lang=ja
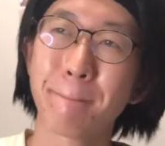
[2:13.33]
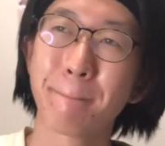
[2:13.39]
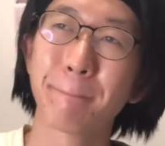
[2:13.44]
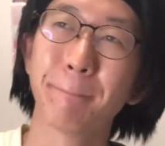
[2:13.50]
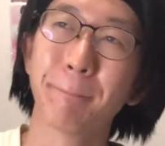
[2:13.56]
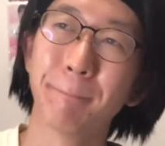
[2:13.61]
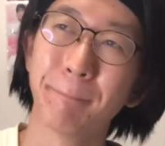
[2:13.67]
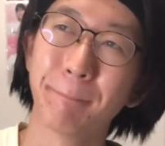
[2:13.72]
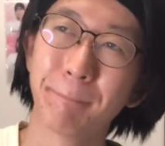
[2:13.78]

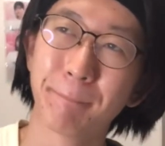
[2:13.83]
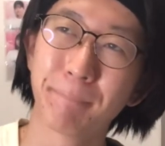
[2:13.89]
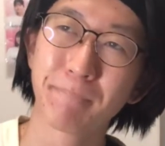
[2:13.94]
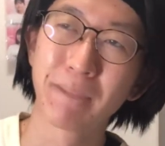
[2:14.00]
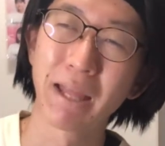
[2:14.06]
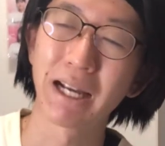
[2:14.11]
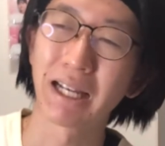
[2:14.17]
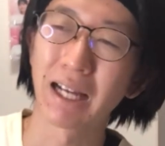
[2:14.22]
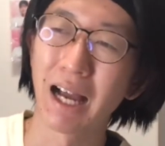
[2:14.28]
う
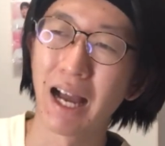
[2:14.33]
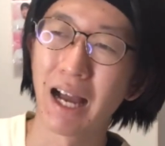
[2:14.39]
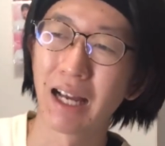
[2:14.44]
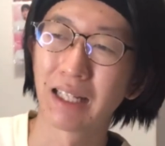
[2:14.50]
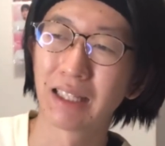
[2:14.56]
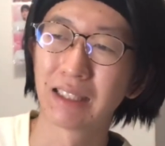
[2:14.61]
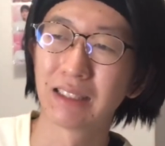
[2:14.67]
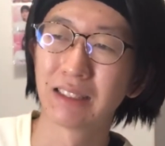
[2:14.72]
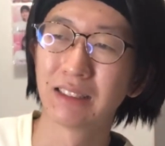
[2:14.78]
んなんか
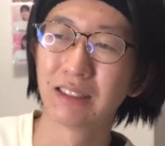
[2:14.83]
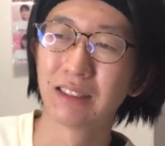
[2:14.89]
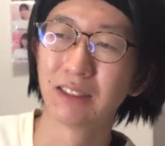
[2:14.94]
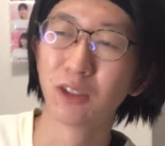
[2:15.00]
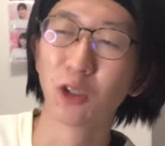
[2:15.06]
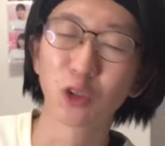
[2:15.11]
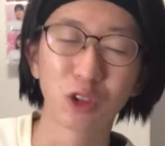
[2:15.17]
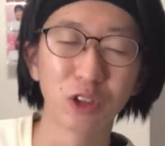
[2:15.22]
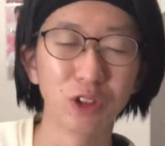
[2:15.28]

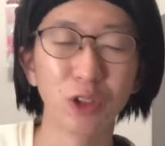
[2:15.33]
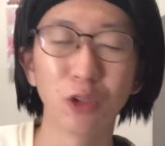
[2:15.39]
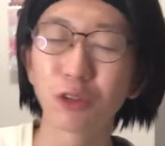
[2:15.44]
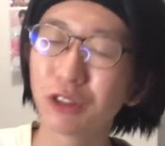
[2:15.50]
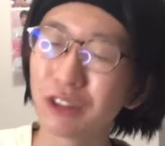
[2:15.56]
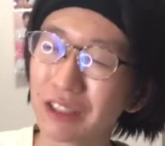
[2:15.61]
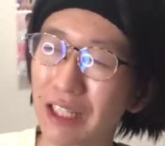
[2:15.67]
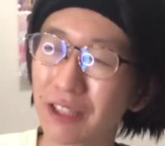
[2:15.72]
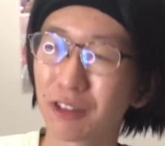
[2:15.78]
よくよ
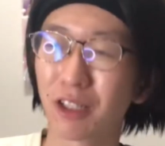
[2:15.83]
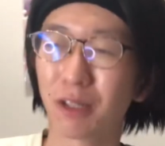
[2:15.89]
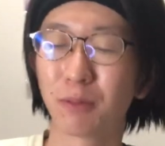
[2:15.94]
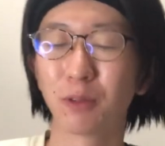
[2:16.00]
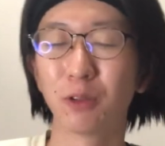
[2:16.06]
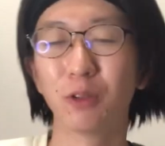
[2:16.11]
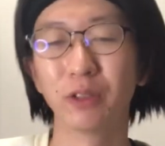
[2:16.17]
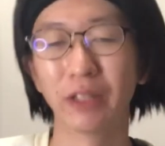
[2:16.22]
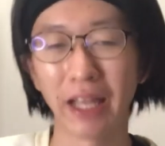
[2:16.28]
くないというか
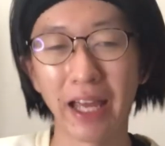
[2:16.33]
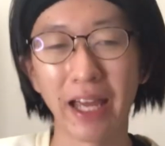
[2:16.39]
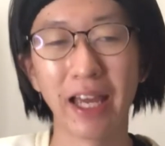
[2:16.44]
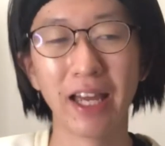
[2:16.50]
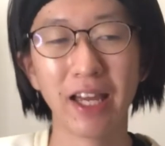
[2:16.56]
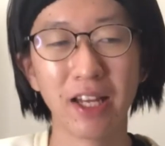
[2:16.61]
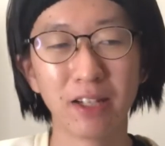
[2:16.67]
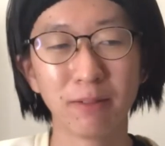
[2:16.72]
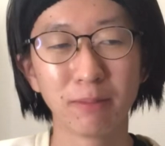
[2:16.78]
もう
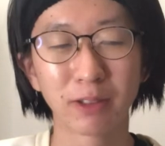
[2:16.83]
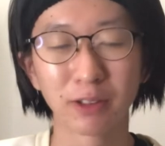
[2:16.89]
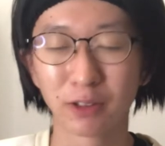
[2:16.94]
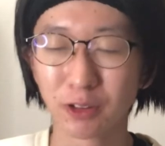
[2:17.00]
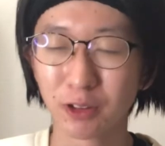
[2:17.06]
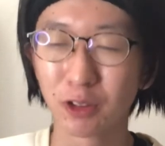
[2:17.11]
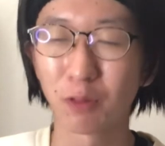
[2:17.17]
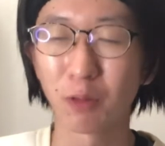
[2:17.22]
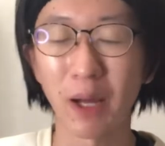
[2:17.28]
ね、まあ、そ
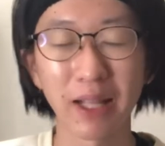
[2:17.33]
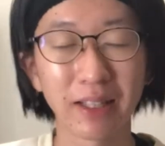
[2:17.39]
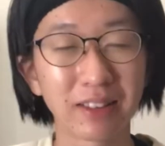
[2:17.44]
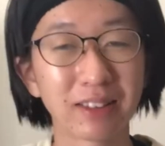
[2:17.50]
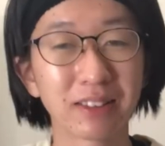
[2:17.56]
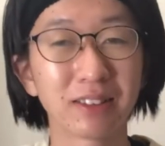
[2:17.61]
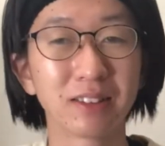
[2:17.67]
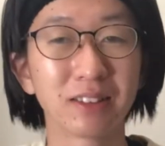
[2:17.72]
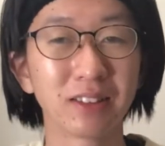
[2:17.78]
ういう人
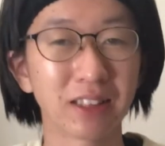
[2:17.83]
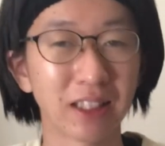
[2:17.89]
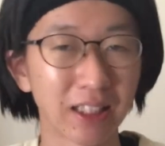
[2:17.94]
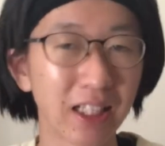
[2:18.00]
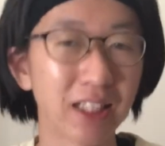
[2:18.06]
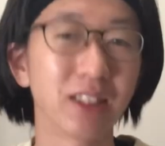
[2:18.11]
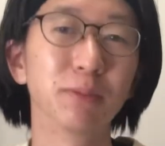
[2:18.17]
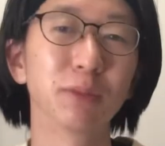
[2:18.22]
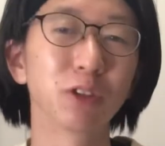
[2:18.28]
ファンじゃ
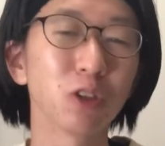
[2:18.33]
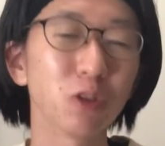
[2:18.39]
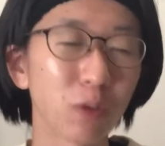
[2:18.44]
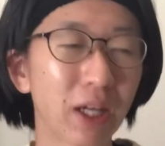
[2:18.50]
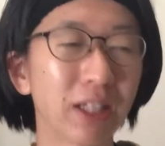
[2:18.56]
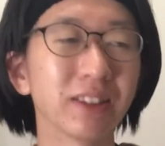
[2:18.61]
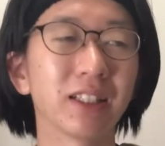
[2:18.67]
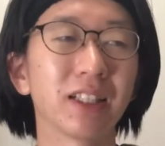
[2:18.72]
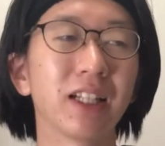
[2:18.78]
ないもちろん
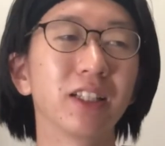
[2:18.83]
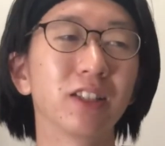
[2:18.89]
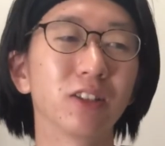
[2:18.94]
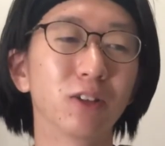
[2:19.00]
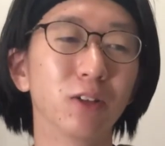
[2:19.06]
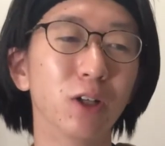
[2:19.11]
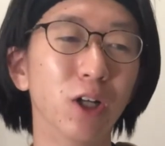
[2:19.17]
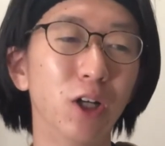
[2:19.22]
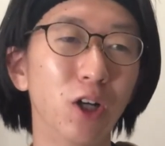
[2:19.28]
ファンじゃない
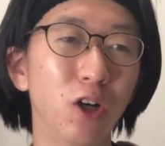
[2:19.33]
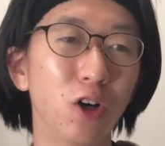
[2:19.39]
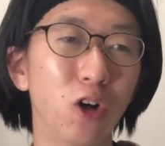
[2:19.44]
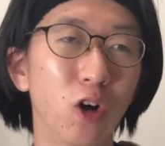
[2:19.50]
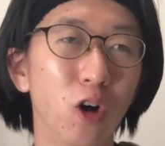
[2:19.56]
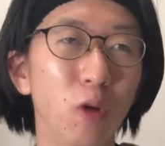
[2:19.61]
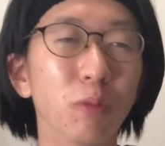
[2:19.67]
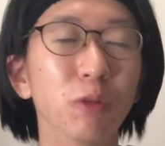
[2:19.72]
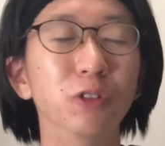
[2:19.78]
と
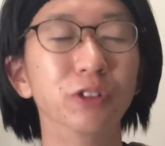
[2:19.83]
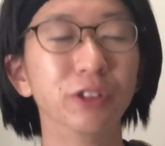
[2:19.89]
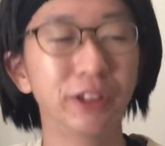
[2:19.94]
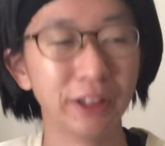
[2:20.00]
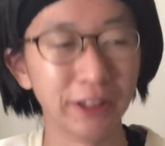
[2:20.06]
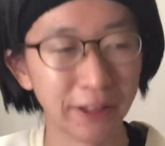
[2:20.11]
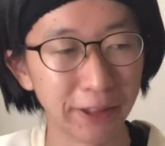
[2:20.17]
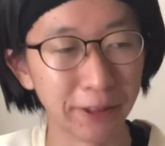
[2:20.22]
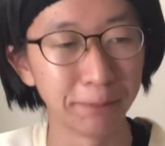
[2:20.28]
思う
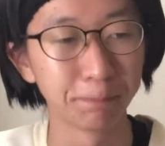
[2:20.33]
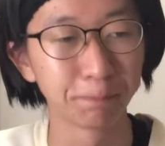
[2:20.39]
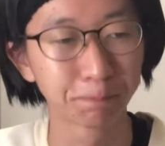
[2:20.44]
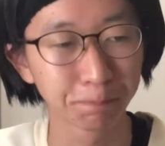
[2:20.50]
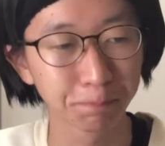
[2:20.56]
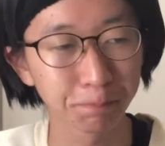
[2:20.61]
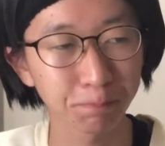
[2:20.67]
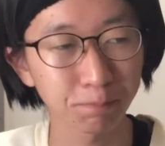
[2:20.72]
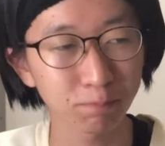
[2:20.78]
し
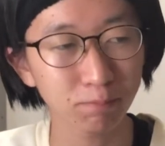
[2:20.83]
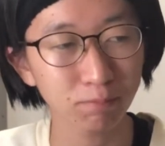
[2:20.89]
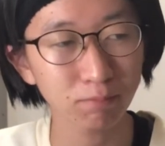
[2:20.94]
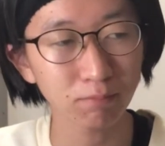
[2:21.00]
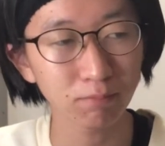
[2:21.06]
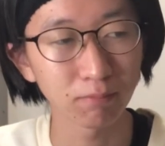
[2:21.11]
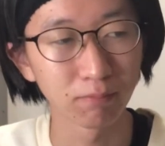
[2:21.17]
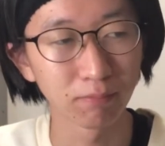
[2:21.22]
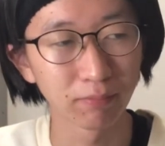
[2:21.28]

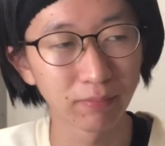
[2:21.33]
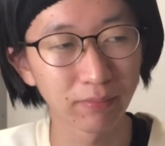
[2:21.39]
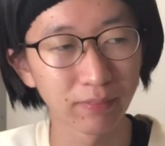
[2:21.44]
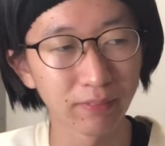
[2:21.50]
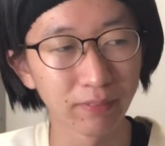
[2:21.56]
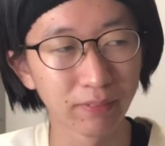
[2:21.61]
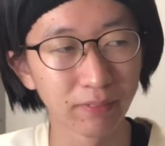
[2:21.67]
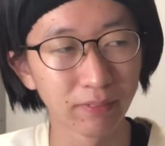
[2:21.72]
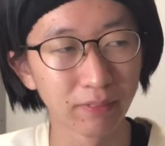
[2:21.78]
うー
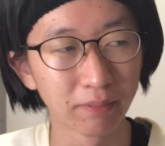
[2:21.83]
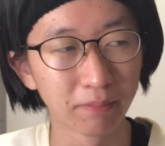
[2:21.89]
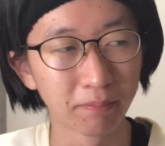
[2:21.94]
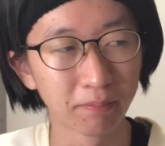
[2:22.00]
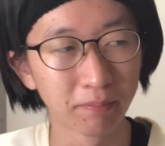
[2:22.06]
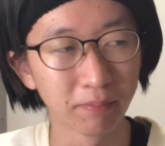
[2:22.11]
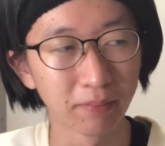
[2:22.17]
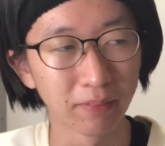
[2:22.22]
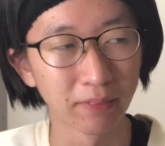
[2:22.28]

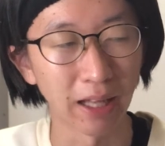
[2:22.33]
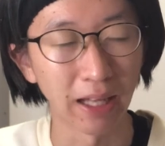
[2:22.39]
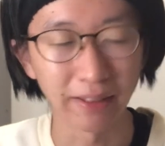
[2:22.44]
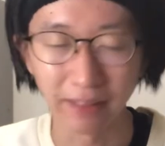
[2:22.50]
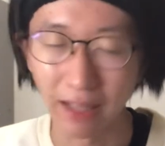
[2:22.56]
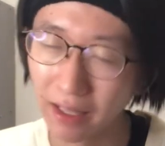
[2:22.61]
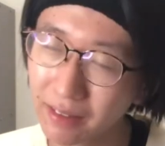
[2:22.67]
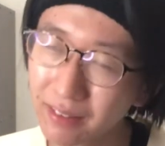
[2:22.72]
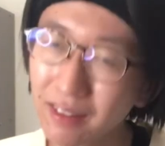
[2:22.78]
んな
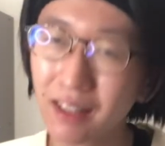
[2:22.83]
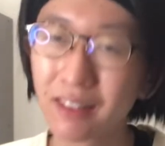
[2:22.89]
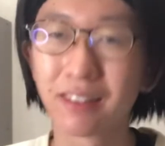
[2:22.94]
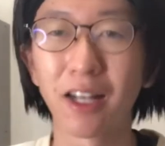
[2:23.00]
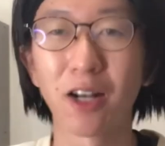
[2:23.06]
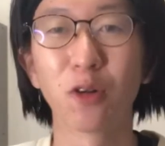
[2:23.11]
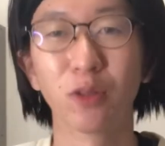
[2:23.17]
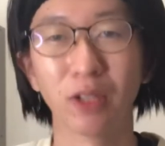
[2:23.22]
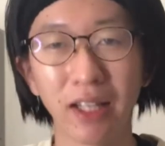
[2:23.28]
何なん
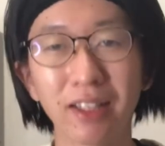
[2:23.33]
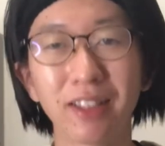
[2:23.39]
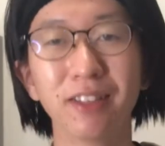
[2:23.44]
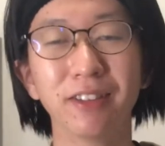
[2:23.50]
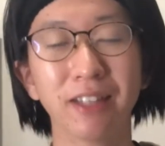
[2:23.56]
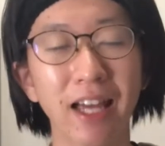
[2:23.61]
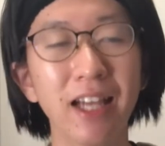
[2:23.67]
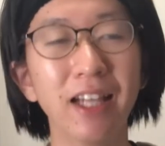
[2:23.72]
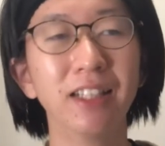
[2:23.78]
だろうなってい
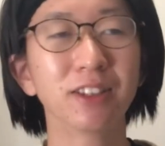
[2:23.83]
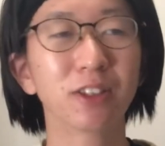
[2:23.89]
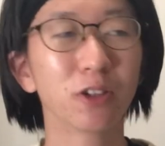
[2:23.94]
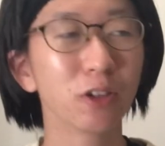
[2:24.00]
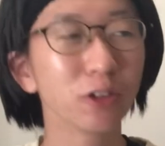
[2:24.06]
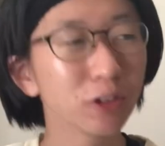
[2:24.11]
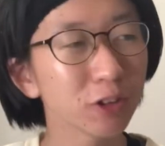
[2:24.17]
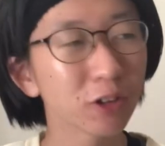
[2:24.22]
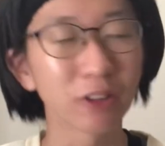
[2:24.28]
うね
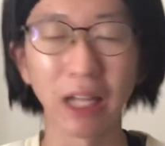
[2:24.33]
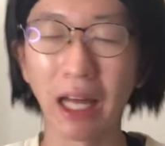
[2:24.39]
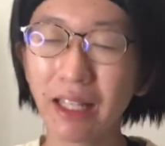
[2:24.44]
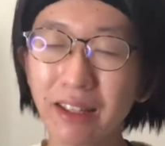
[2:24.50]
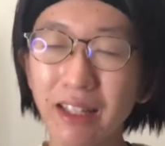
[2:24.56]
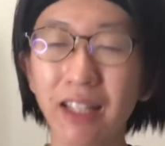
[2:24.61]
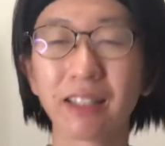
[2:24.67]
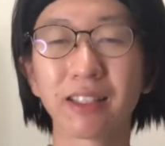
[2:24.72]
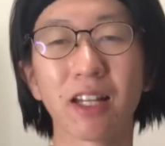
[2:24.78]
そういう人
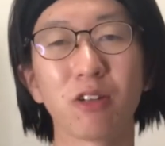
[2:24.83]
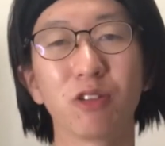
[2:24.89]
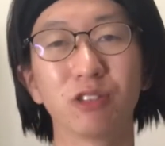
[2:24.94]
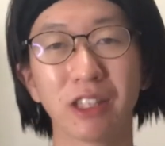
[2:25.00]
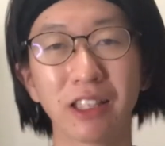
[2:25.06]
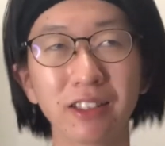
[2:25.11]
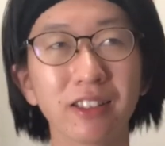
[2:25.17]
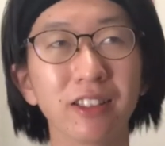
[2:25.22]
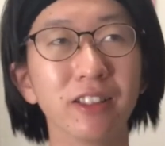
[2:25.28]
何なんだろう
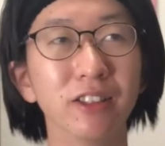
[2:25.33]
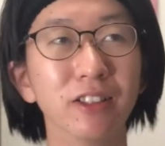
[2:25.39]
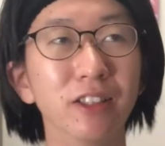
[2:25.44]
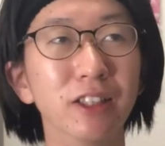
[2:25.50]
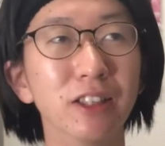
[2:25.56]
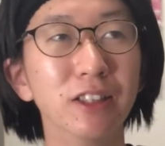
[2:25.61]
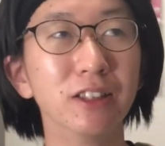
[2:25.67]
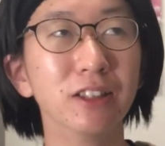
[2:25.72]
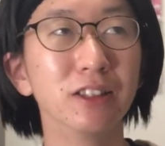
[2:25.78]
なっていう
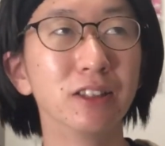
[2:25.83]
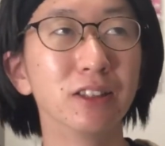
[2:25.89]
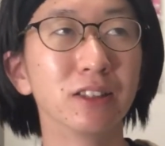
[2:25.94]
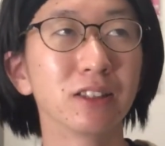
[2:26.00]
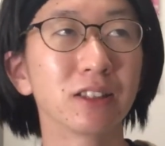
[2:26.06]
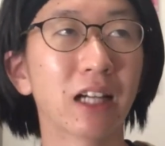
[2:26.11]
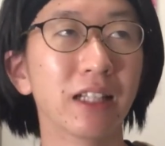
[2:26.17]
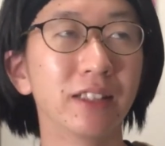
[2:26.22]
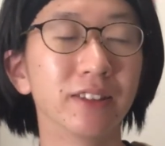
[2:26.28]

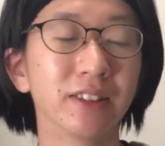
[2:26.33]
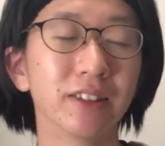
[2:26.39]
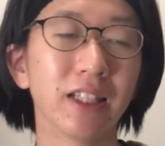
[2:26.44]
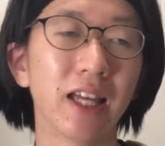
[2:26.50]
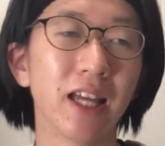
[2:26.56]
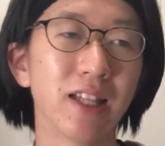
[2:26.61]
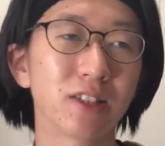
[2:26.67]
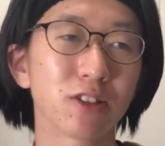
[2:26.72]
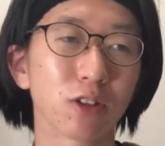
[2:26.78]
感じ
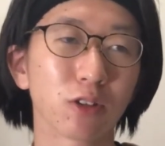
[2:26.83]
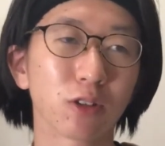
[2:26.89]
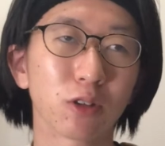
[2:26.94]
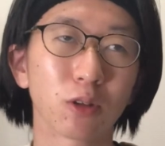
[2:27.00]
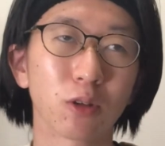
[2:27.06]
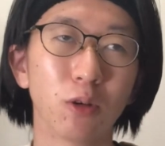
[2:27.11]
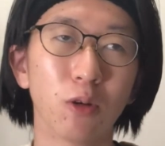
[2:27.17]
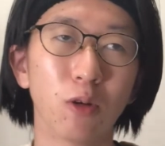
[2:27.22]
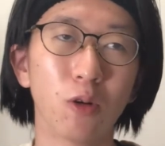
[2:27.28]
でちょっ
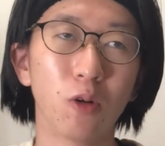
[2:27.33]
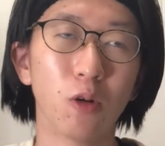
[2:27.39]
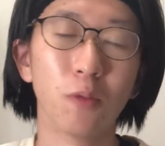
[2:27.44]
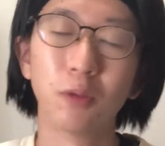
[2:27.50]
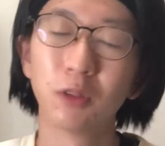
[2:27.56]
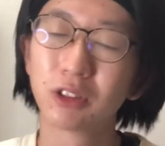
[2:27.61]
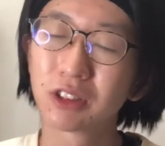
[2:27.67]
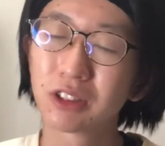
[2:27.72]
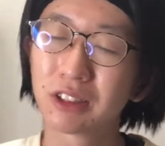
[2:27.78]
とこう
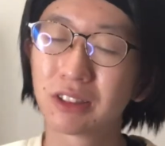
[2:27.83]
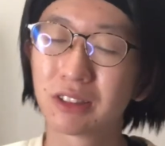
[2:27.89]
思っ